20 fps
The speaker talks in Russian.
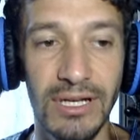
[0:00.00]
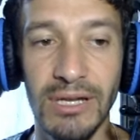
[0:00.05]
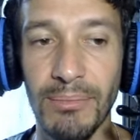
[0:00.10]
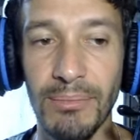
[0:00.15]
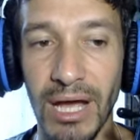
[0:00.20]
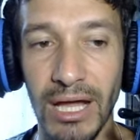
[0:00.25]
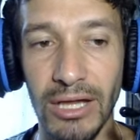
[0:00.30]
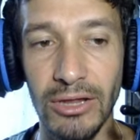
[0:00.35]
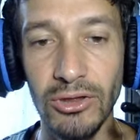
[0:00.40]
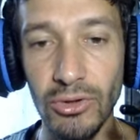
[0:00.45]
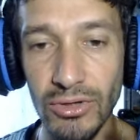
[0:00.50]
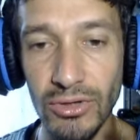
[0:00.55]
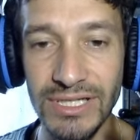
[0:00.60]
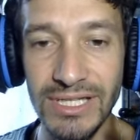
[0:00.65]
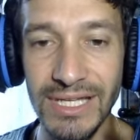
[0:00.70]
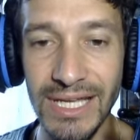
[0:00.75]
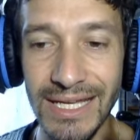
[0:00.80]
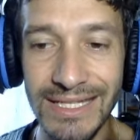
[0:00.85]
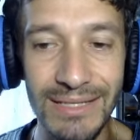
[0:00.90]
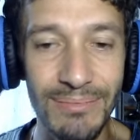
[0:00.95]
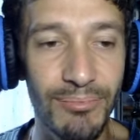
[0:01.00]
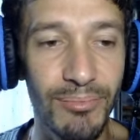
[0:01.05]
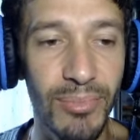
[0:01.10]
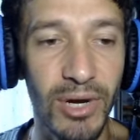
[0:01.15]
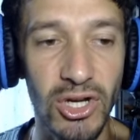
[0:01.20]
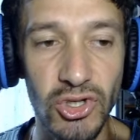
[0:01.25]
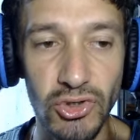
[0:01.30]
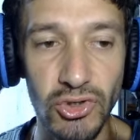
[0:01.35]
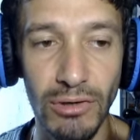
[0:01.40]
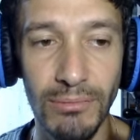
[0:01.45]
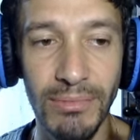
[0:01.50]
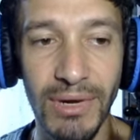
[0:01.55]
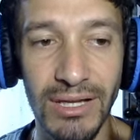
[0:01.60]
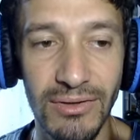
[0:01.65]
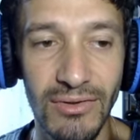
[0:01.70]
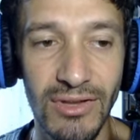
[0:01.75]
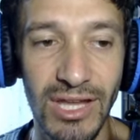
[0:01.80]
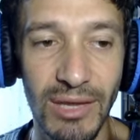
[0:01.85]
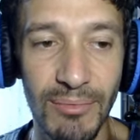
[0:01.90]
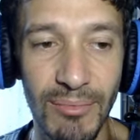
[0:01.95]
Ребят, но здесь, прошу
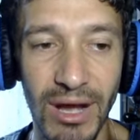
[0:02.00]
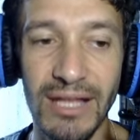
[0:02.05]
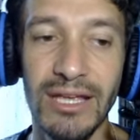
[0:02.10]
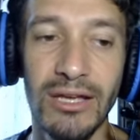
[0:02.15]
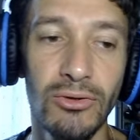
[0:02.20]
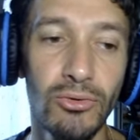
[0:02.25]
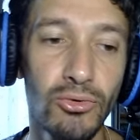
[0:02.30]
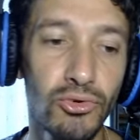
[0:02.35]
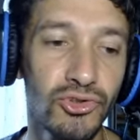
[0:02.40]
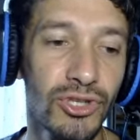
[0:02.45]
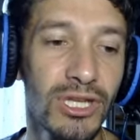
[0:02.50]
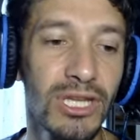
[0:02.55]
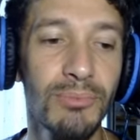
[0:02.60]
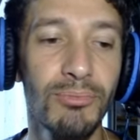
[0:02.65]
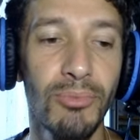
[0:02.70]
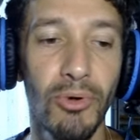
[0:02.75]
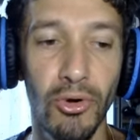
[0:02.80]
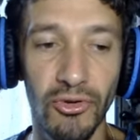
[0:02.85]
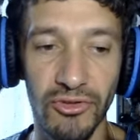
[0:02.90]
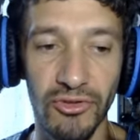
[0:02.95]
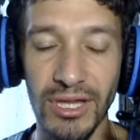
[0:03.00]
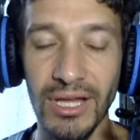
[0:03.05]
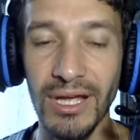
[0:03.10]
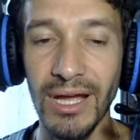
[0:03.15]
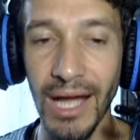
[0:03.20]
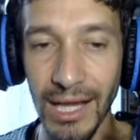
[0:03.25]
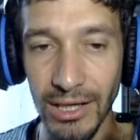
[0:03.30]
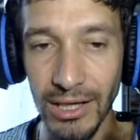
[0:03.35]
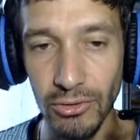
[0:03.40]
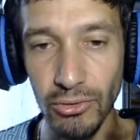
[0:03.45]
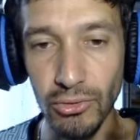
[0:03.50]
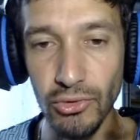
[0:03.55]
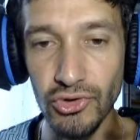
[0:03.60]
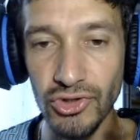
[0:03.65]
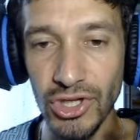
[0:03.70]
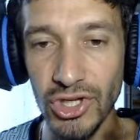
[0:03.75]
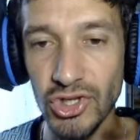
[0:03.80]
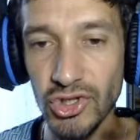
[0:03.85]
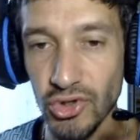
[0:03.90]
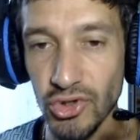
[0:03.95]
обратить внимание, нужно не просто играть,
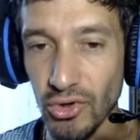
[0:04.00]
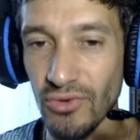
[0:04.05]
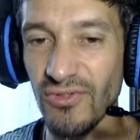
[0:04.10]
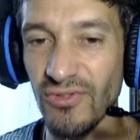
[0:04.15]
нужно еще и